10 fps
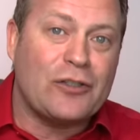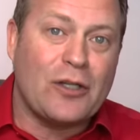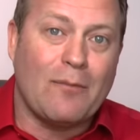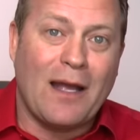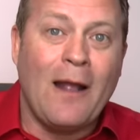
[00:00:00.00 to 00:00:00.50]

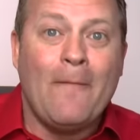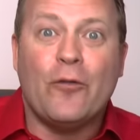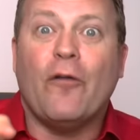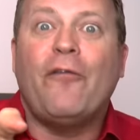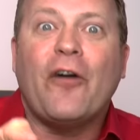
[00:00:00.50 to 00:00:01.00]
justement
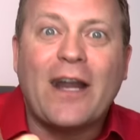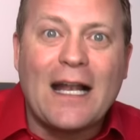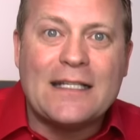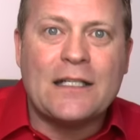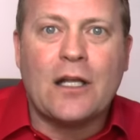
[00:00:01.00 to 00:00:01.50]
de
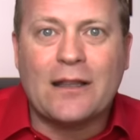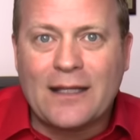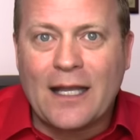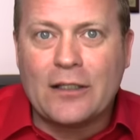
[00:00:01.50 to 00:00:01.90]
focaliser notre temps,